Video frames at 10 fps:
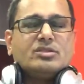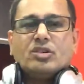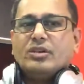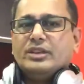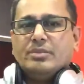
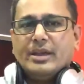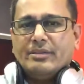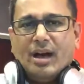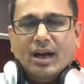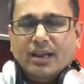सोहनी
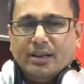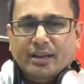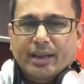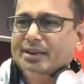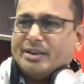महिवाल
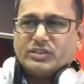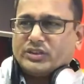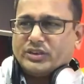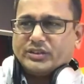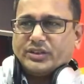एंड
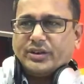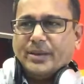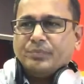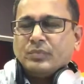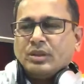एक्सेट्रा एक्सेट्रा
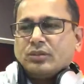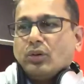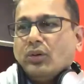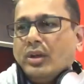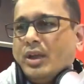है सो